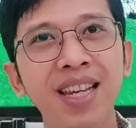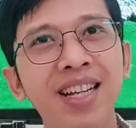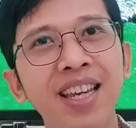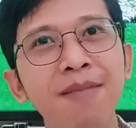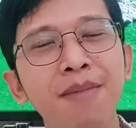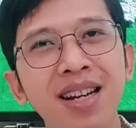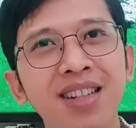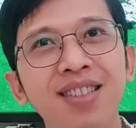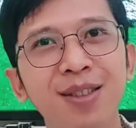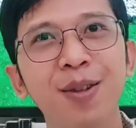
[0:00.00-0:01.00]
ini
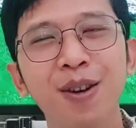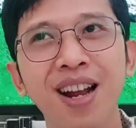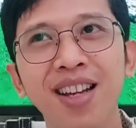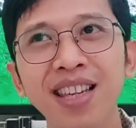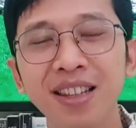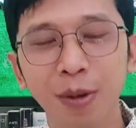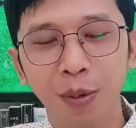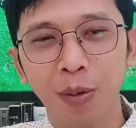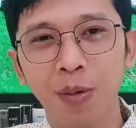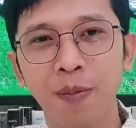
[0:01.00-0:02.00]
keimanan seseorang
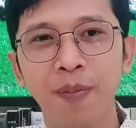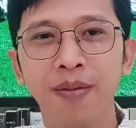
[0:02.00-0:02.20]
itu